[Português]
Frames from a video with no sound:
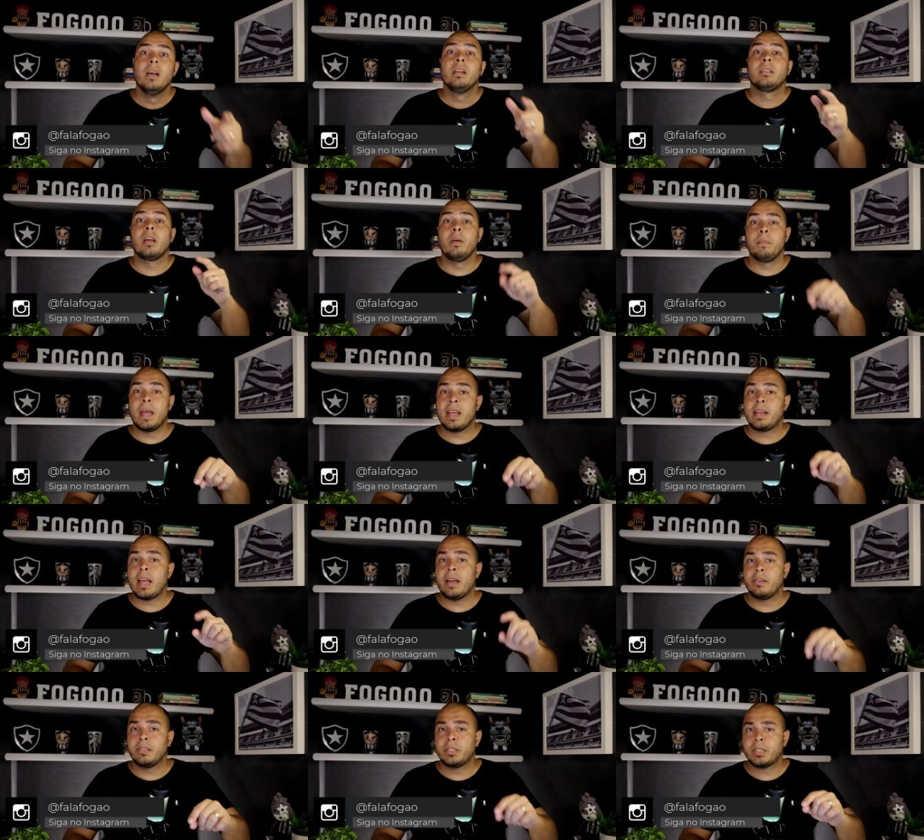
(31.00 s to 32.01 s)
Também
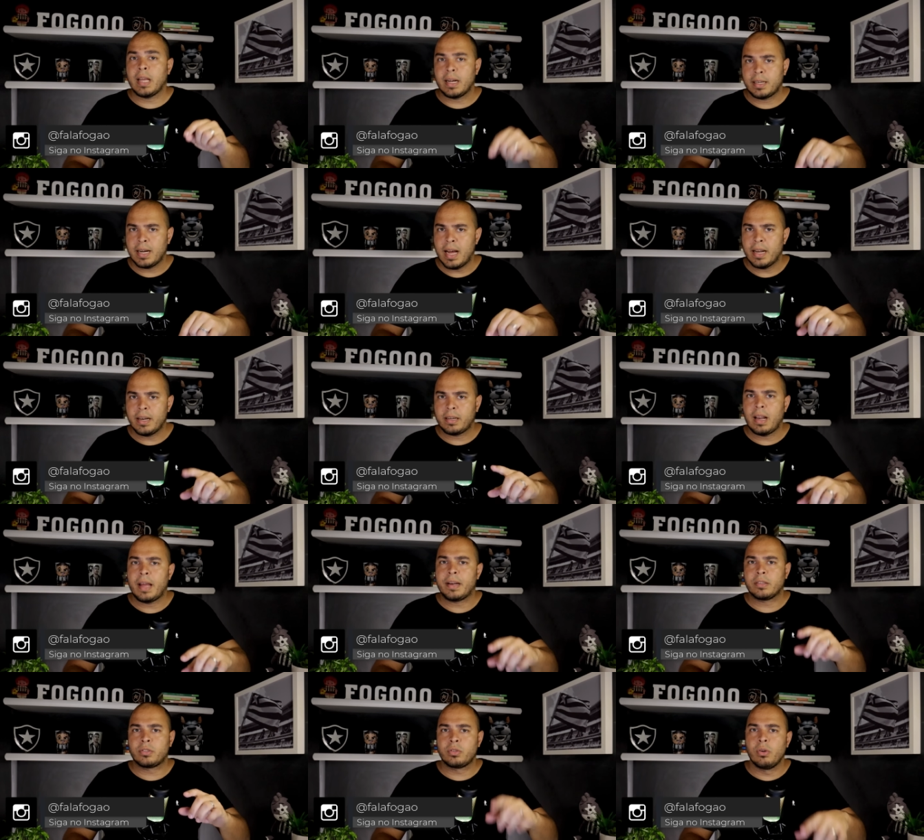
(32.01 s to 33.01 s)
quero destacar
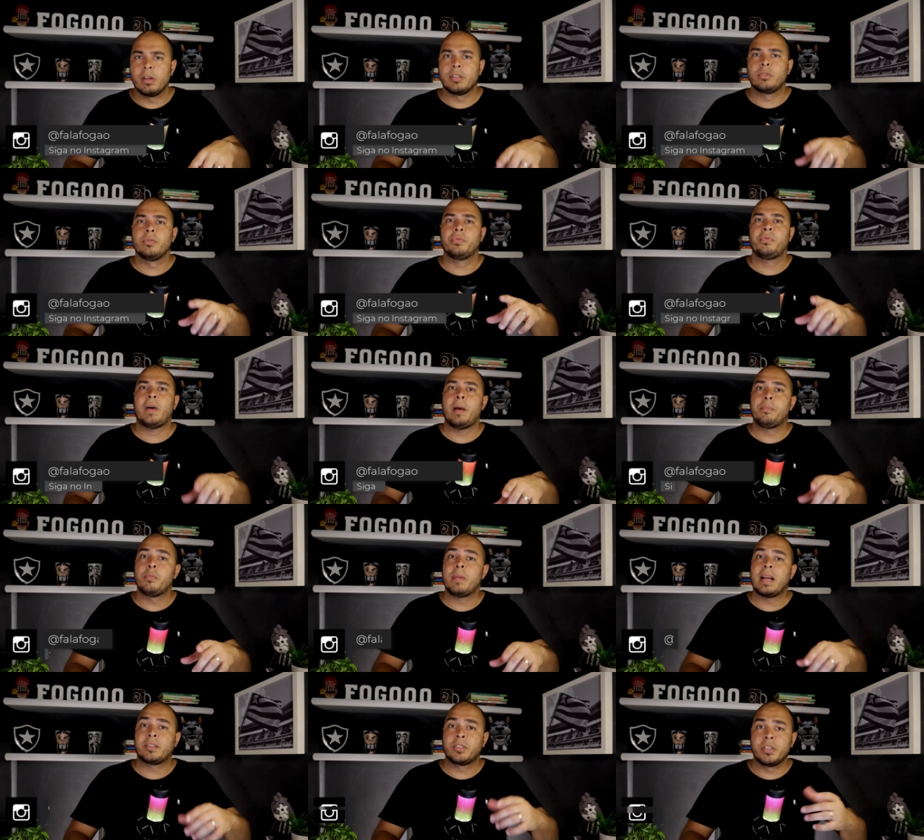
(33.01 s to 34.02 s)
declarações do
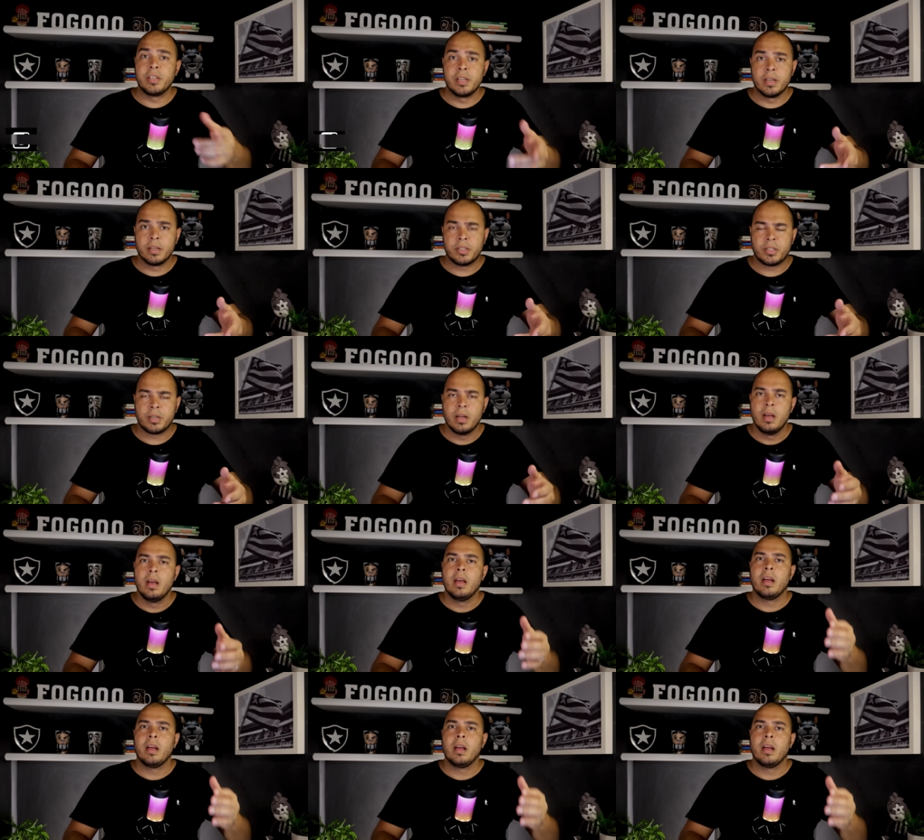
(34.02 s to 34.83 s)
Fábio Matias.